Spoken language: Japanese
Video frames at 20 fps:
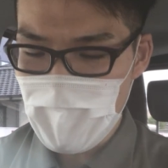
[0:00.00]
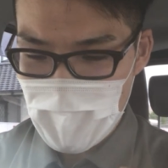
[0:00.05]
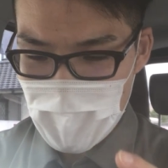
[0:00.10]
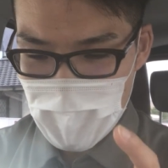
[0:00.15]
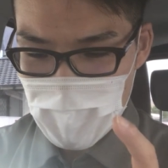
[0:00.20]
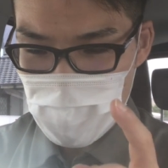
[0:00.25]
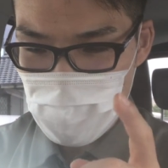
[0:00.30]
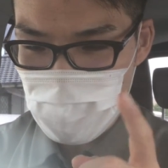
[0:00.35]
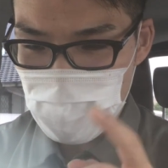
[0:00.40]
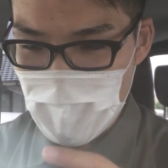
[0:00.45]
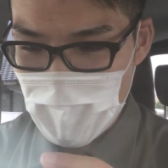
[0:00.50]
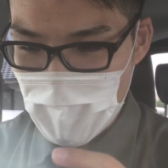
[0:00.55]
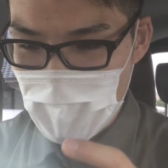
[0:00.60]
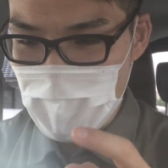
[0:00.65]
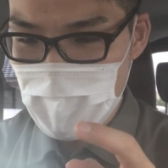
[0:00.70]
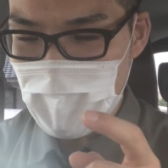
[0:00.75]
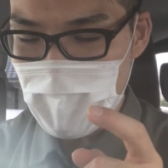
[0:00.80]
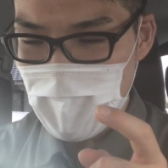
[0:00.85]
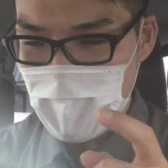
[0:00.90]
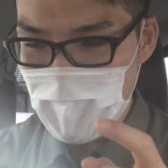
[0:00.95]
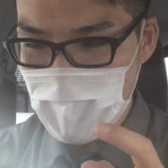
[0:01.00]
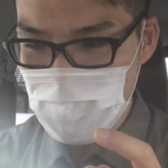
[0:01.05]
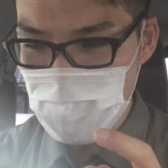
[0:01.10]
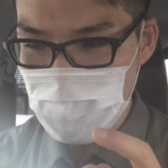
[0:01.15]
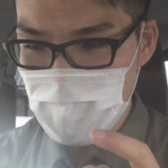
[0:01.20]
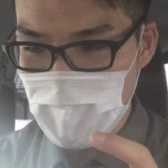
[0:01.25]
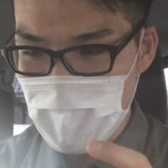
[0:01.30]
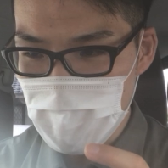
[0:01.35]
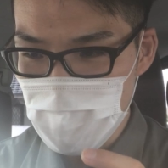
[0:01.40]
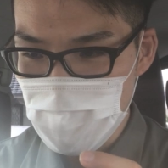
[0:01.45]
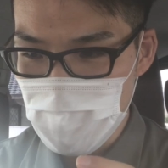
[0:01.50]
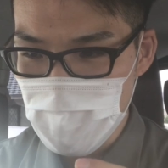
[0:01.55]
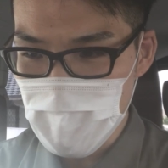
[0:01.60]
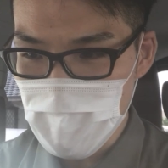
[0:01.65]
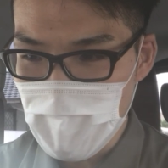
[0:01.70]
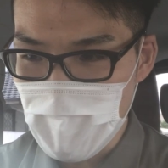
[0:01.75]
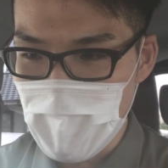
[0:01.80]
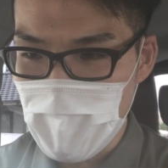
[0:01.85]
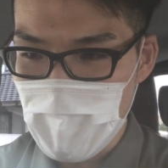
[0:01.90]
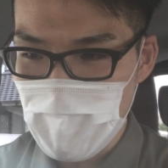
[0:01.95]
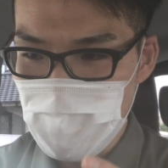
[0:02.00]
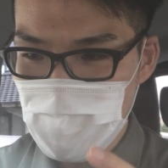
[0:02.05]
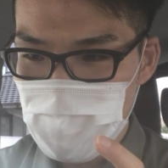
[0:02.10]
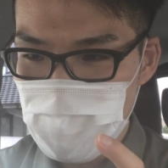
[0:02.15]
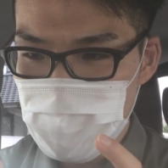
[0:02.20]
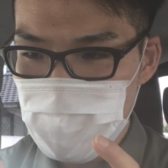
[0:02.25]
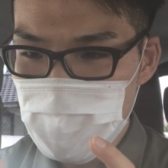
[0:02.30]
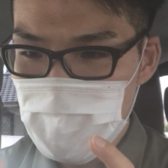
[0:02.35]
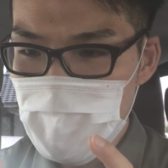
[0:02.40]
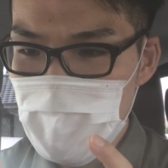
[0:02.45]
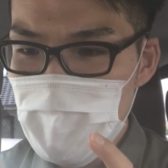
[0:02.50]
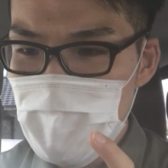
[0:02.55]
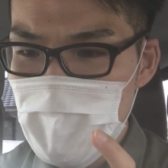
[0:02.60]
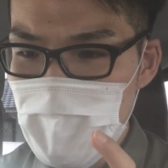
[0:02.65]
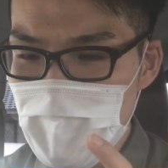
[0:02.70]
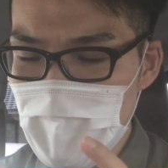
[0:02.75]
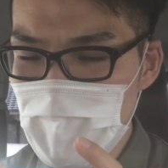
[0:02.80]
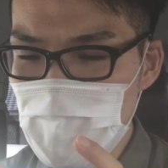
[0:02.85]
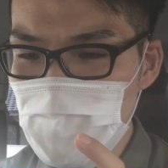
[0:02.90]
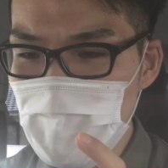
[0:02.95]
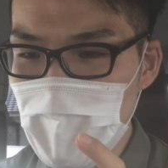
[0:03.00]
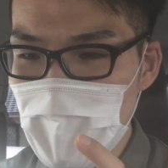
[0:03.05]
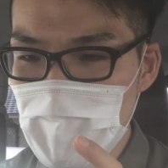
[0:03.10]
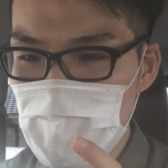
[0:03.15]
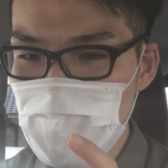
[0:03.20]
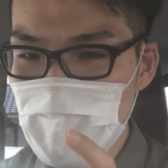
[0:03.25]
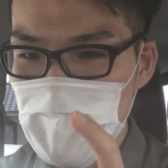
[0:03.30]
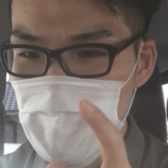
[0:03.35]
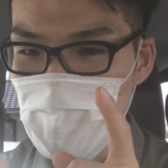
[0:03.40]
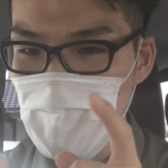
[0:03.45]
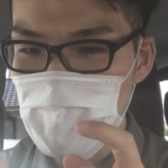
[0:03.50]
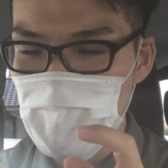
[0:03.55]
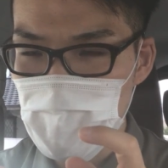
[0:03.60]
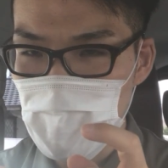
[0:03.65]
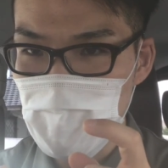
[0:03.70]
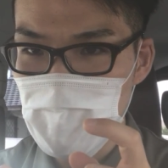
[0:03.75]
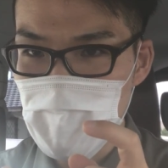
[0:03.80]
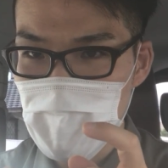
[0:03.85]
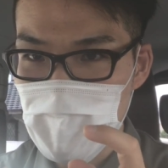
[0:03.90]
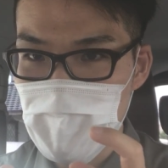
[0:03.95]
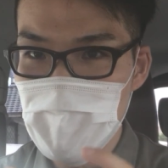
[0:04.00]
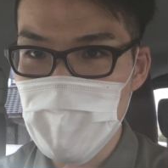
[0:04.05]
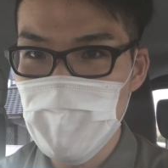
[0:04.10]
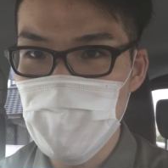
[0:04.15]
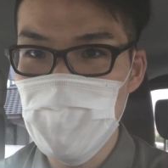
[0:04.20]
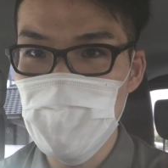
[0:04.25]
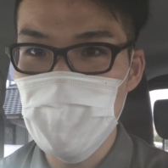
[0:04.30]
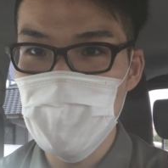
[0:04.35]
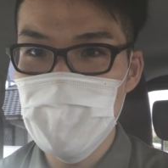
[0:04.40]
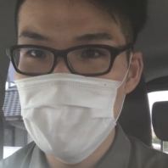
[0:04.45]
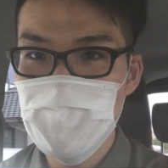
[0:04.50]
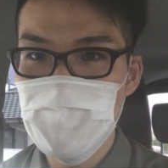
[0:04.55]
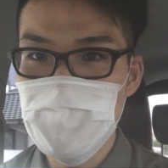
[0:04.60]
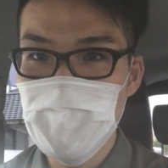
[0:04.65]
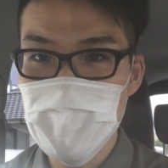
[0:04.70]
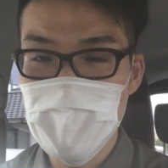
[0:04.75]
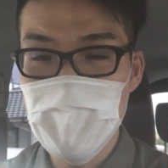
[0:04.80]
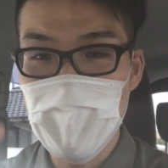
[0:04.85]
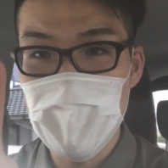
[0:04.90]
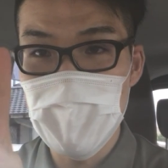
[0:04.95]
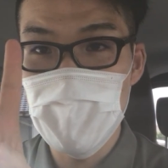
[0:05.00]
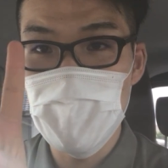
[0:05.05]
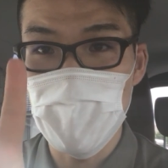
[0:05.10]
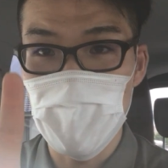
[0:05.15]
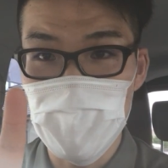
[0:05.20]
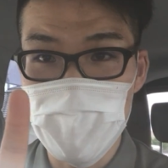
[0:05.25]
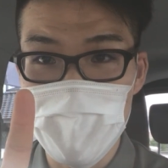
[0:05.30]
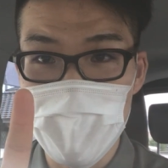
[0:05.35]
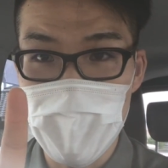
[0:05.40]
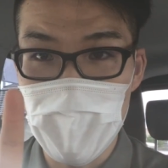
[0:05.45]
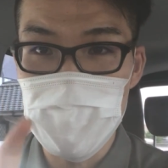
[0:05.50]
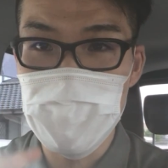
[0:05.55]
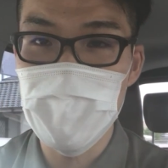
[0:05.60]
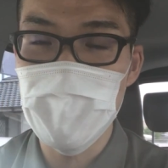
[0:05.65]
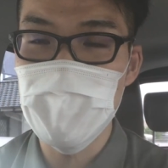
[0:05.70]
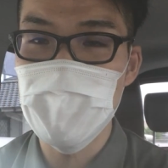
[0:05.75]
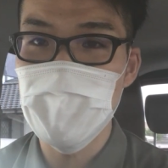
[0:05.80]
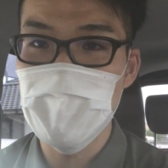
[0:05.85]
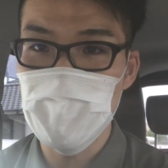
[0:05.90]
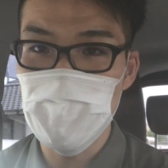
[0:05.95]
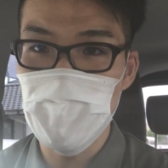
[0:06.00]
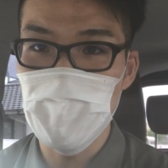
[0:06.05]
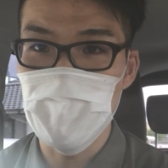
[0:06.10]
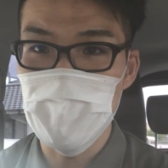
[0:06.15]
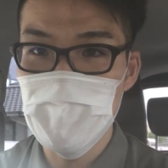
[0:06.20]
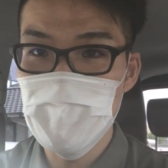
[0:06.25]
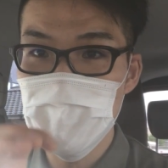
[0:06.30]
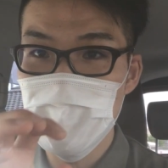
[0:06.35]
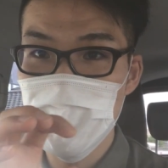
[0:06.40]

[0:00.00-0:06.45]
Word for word: L1、R1 そして L1、R1 同時押しっていう、まあ、3個のアビリティを